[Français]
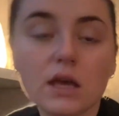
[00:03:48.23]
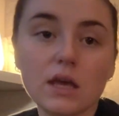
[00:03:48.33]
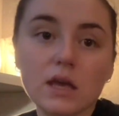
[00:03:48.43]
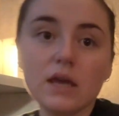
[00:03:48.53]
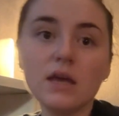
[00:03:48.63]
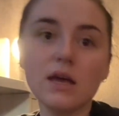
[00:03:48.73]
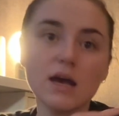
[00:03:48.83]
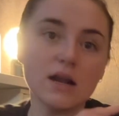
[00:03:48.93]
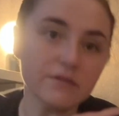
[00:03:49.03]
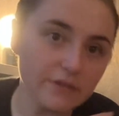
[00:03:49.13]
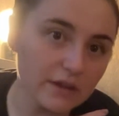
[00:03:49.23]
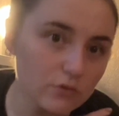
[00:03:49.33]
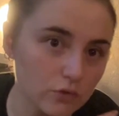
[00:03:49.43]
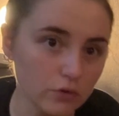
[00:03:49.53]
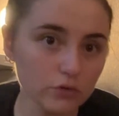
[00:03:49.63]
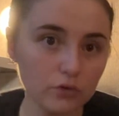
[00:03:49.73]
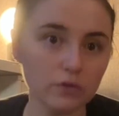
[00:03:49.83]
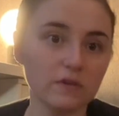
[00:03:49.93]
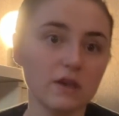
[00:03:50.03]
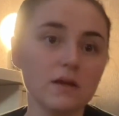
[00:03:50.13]
Et à l'inverse, de l'autre
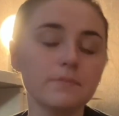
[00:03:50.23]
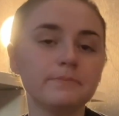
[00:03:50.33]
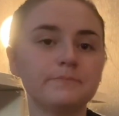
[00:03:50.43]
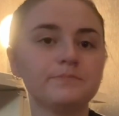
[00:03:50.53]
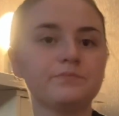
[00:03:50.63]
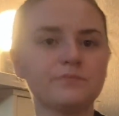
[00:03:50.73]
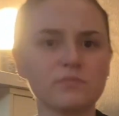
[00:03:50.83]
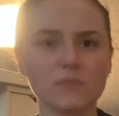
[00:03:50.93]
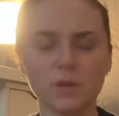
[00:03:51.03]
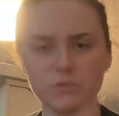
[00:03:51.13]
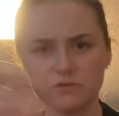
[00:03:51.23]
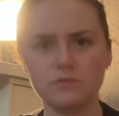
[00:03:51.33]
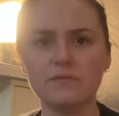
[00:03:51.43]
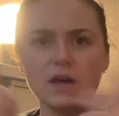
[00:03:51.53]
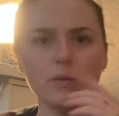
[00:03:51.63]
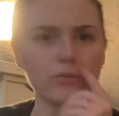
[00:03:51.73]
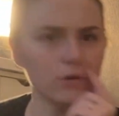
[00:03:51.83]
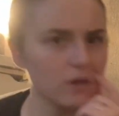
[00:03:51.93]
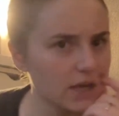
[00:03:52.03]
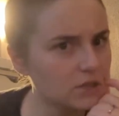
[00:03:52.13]
côté, je vais vous faire un
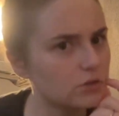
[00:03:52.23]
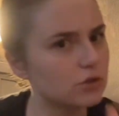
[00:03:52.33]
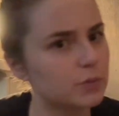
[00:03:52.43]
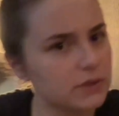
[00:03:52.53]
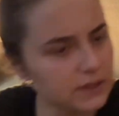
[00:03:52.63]
plan large, je pense,